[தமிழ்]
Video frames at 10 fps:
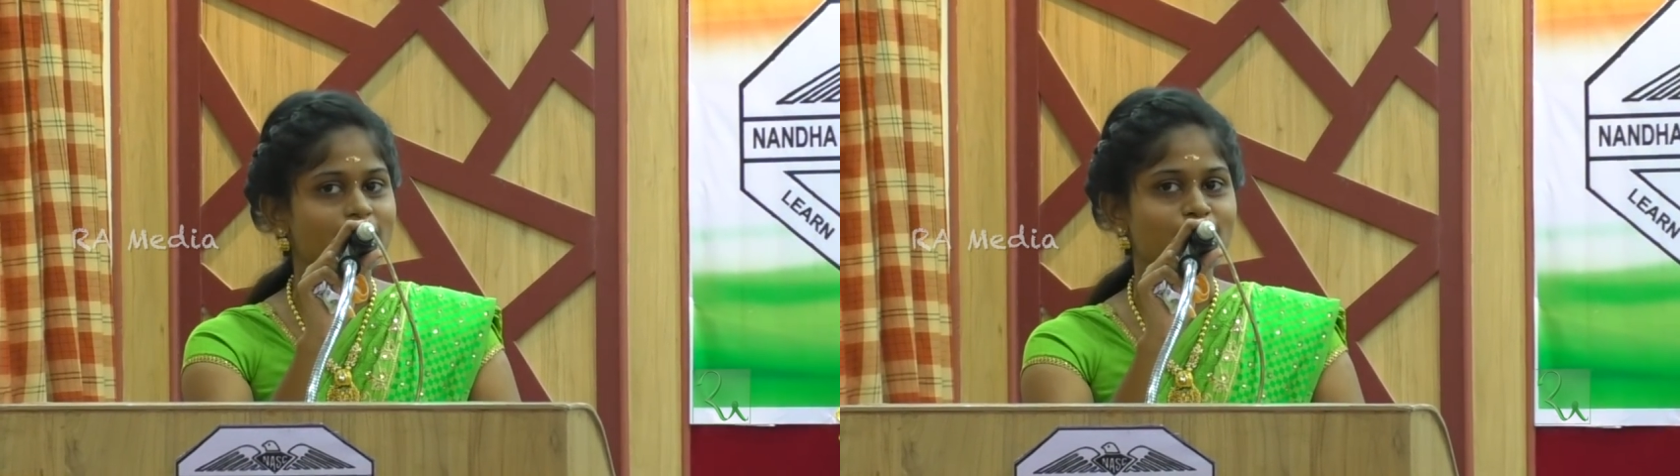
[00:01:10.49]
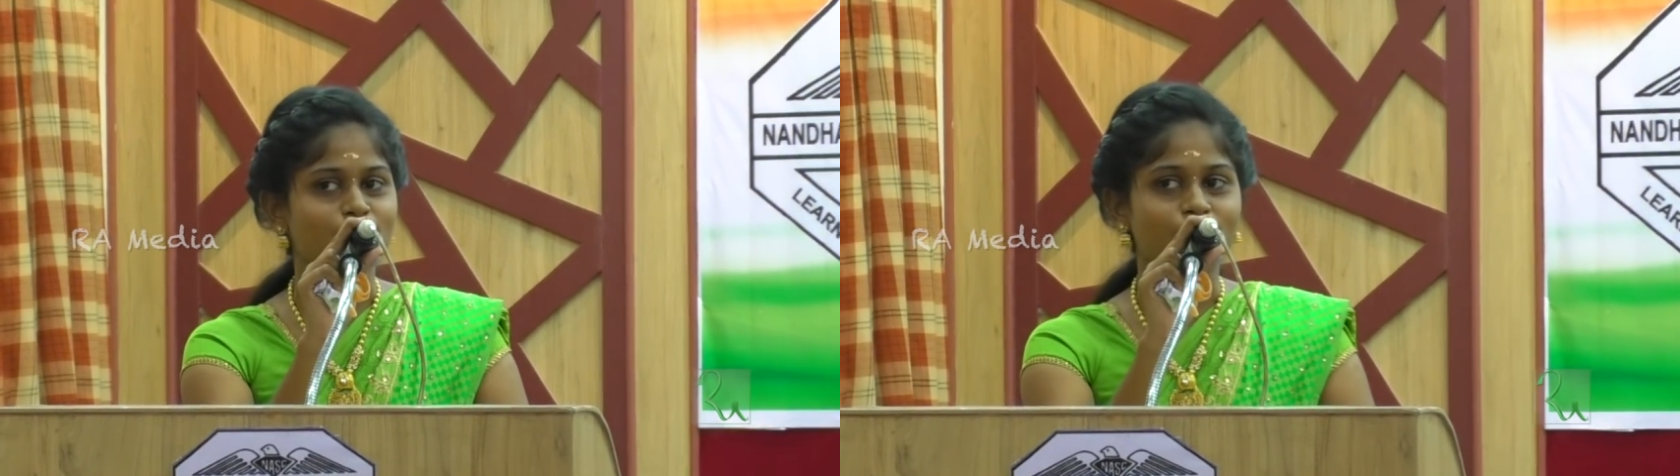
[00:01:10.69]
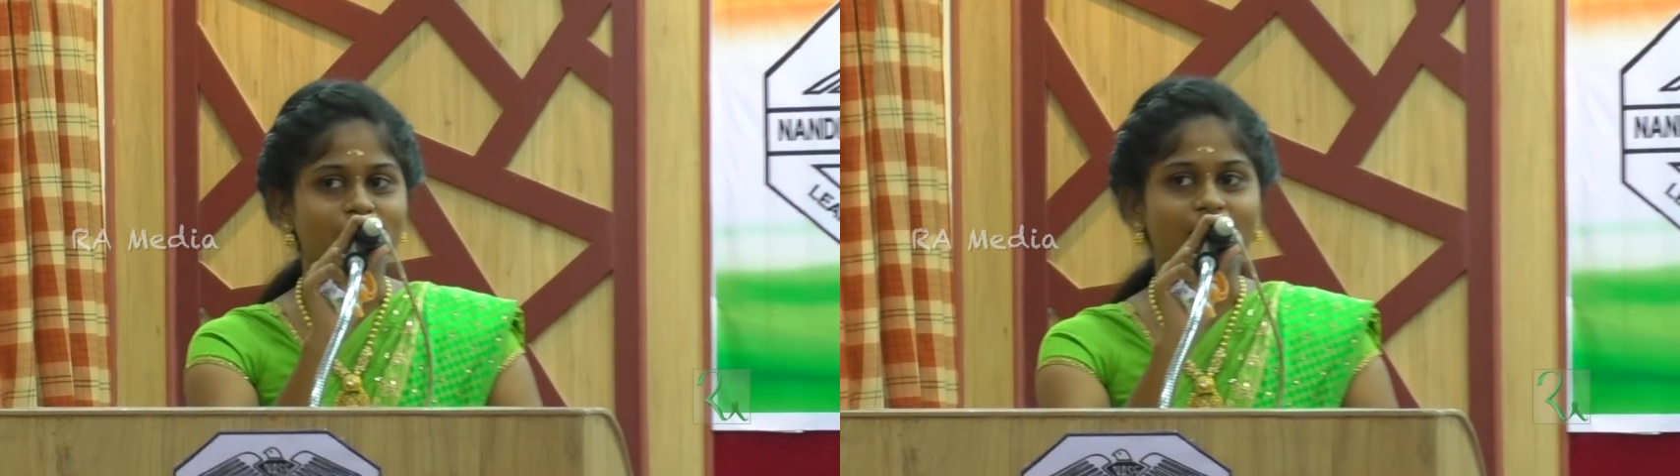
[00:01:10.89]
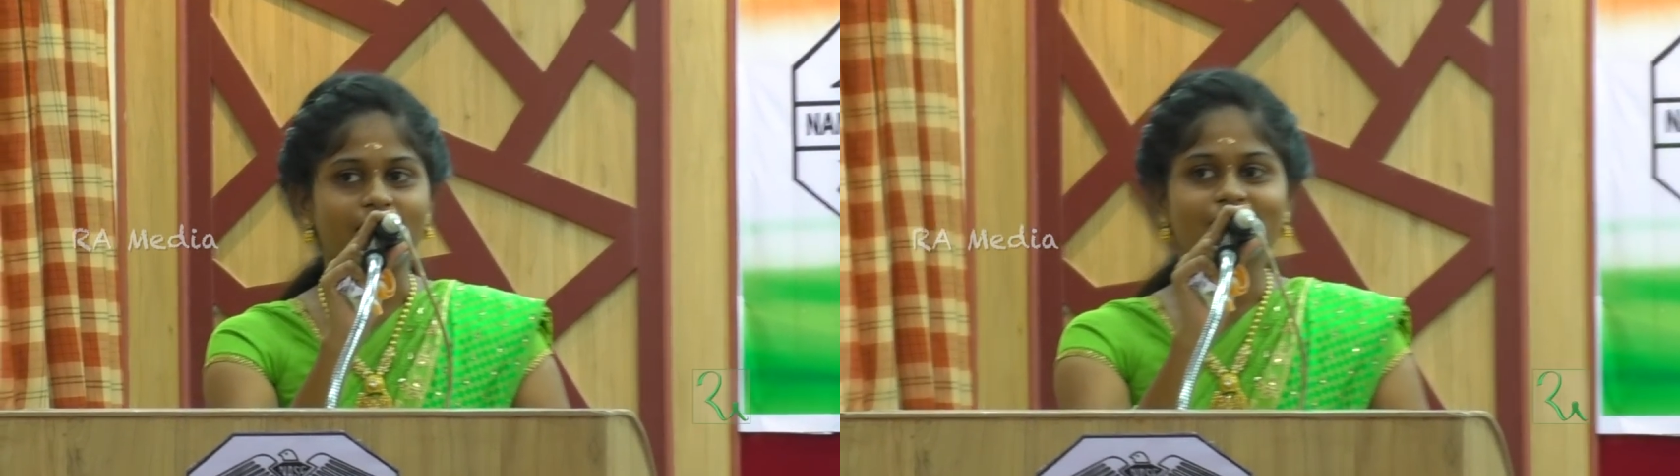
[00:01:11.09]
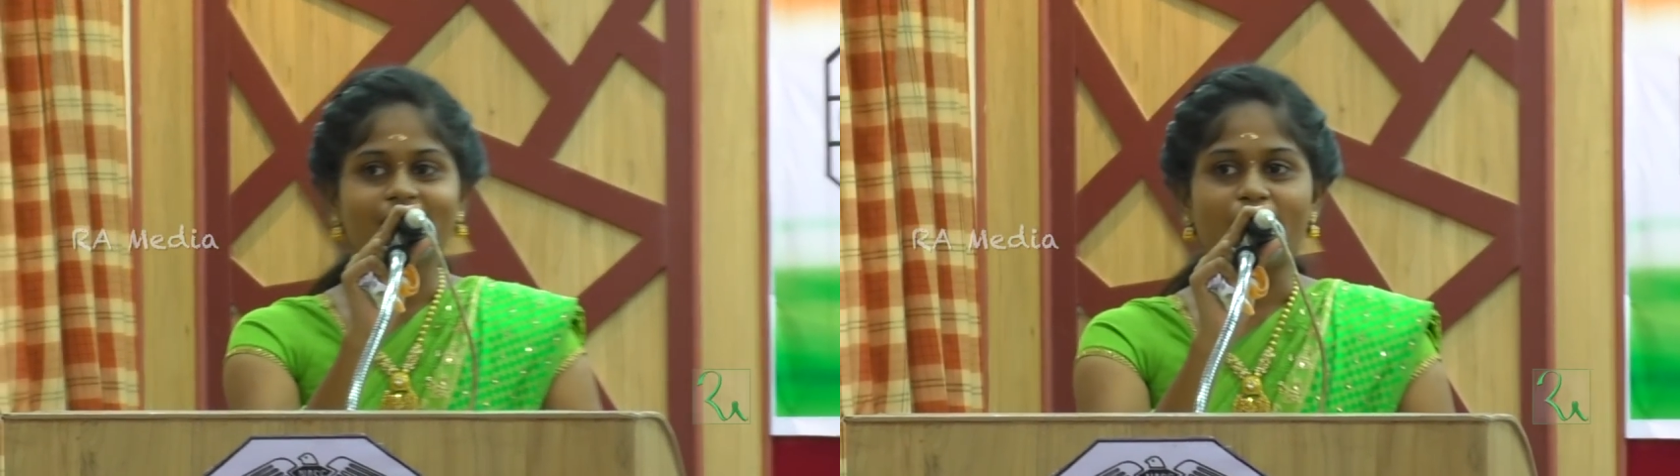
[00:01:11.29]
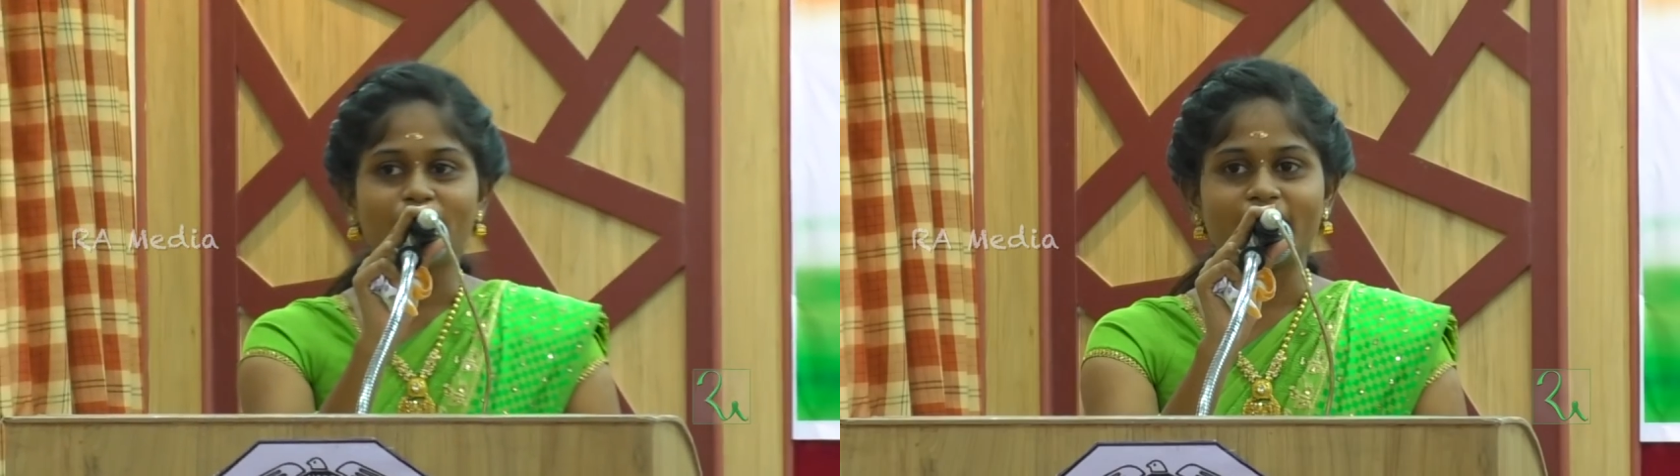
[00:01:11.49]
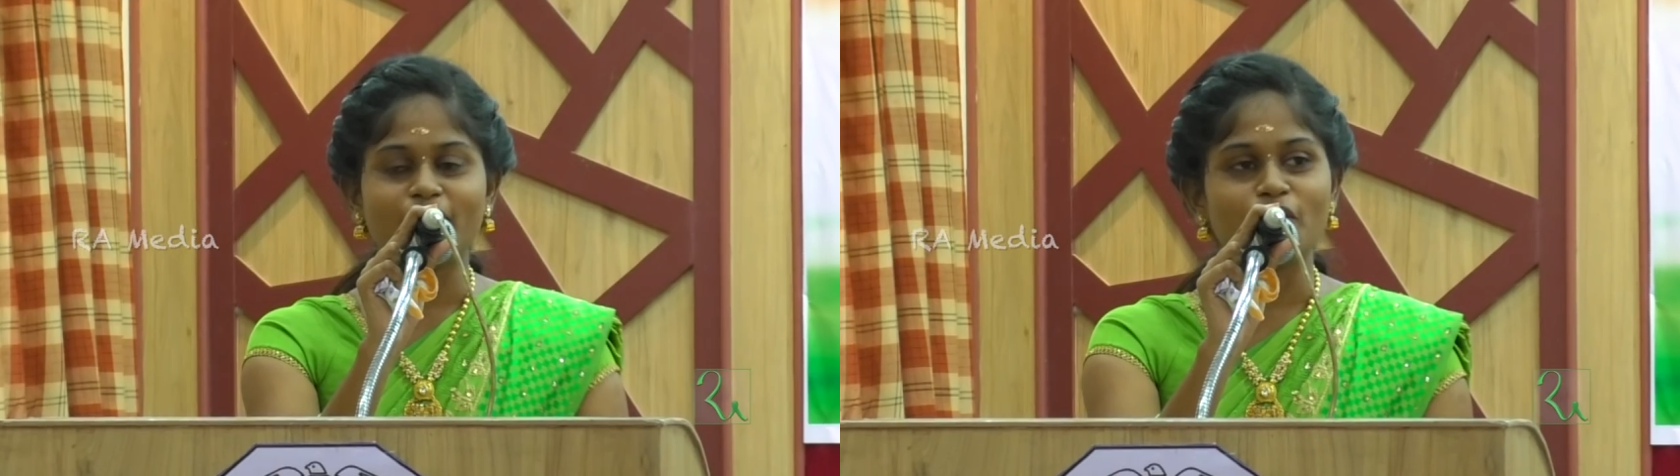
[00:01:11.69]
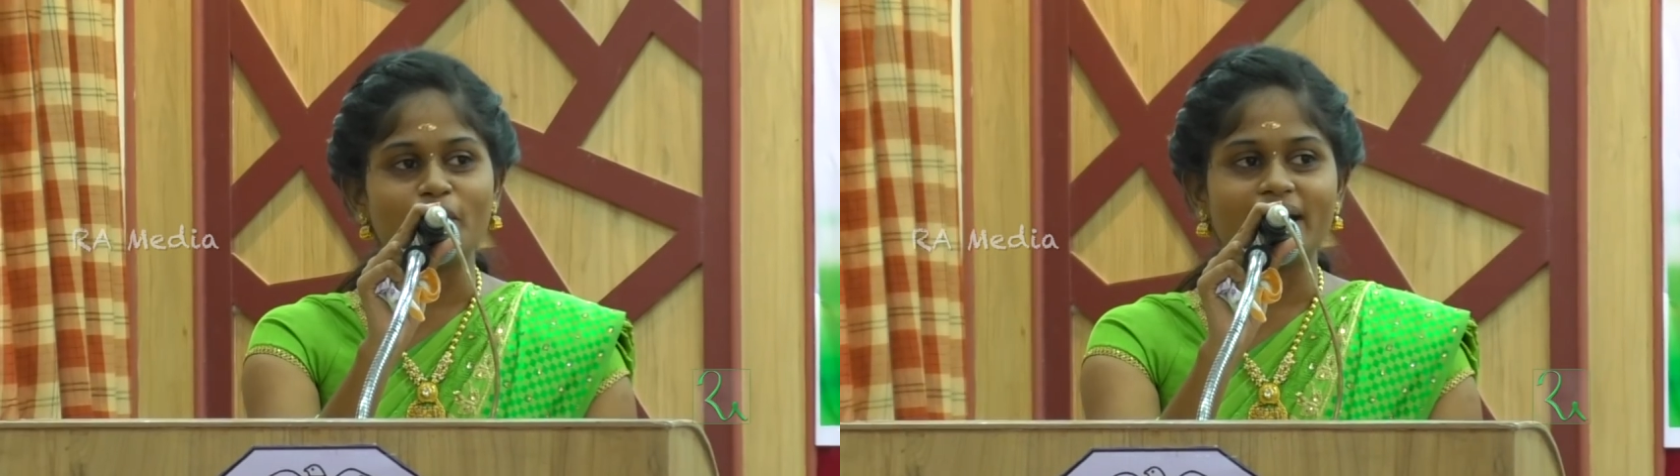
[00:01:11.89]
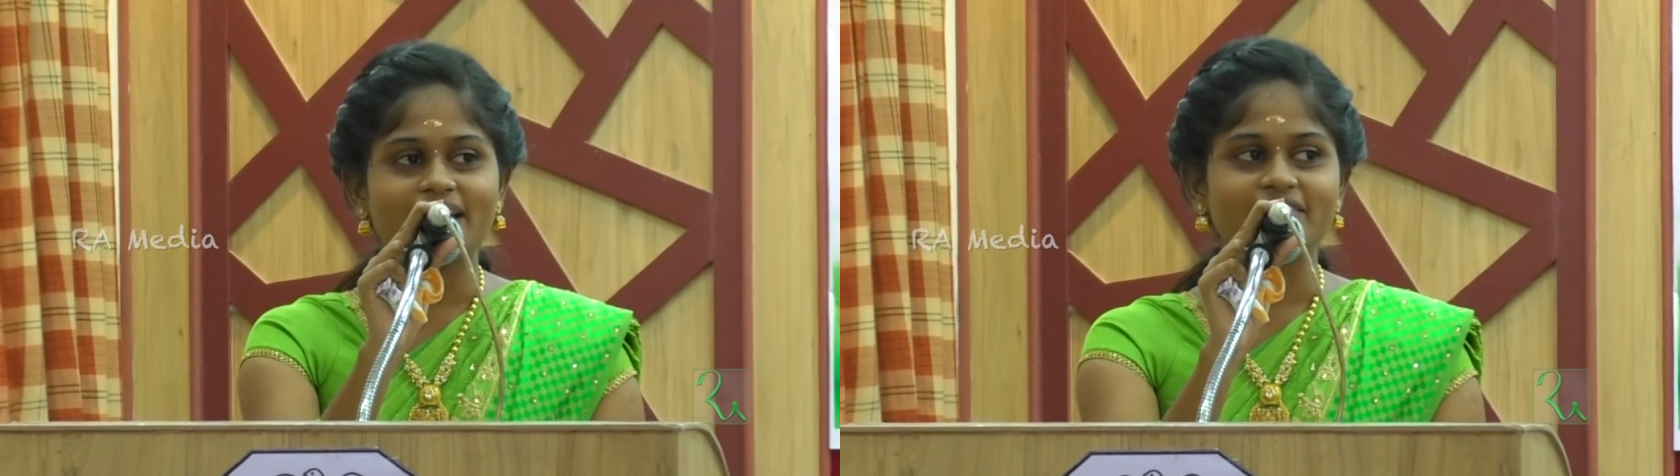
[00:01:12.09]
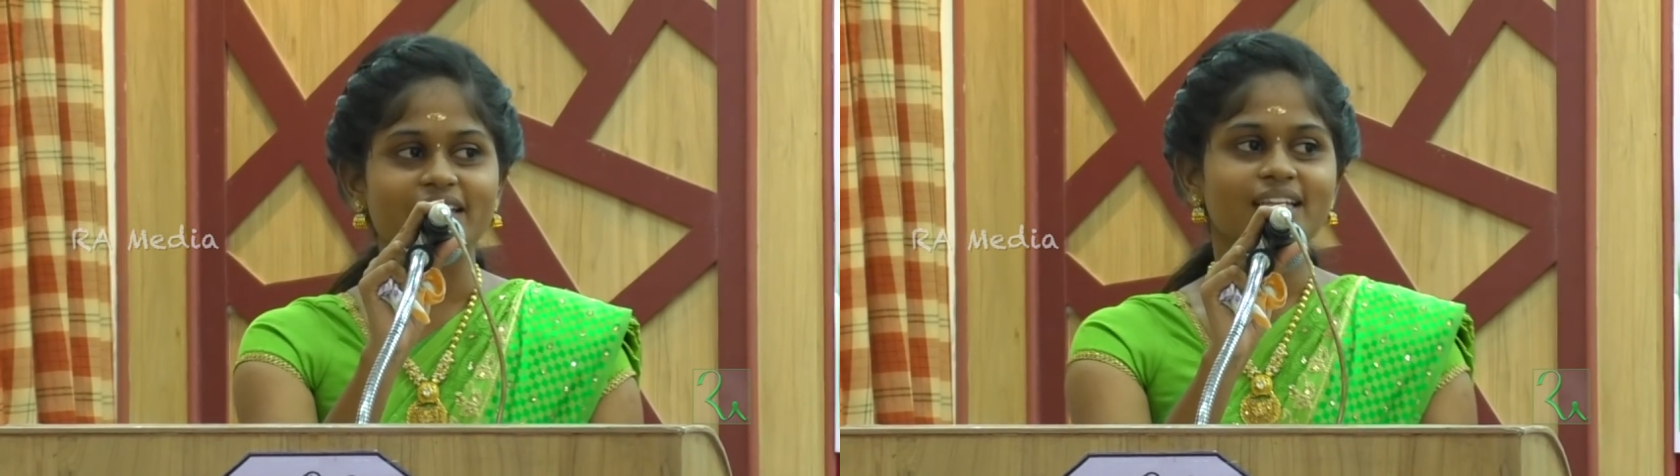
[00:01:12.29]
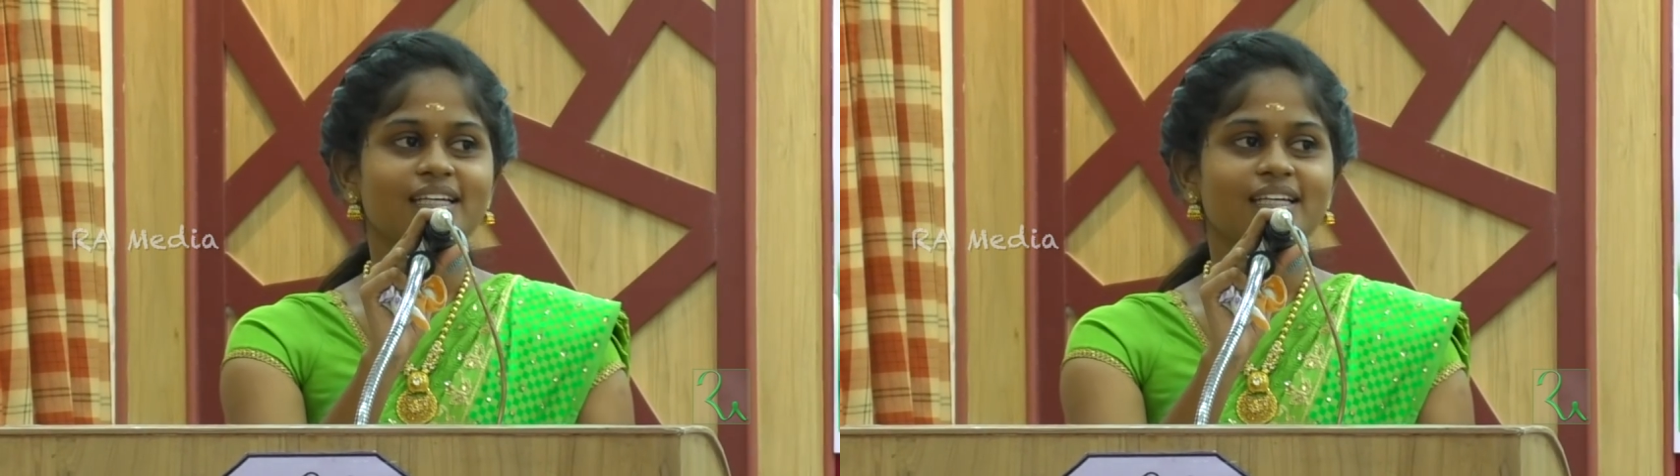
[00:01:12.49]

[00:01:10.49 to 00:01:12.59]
பீச்சுக்கு போகிறீங்க அப்போ உங்கள் மனைவி